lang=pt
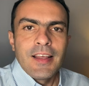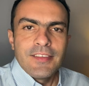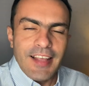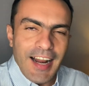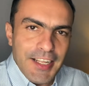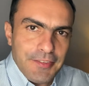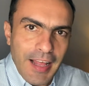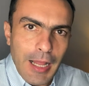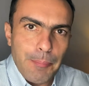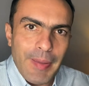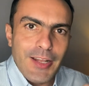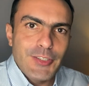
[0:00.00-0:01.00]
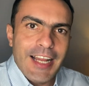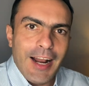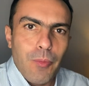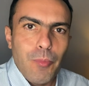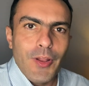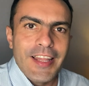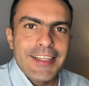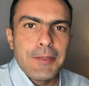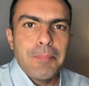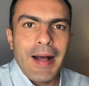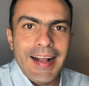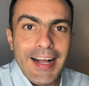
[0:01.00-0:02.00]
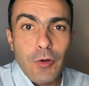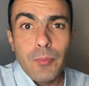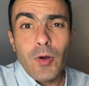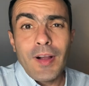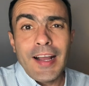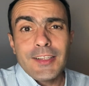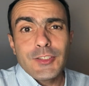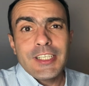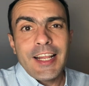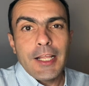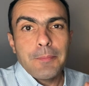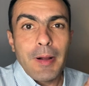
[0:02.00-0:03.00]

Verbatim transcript: Será que vale a pena gerar um boleto e pagar com meu cartão de crédito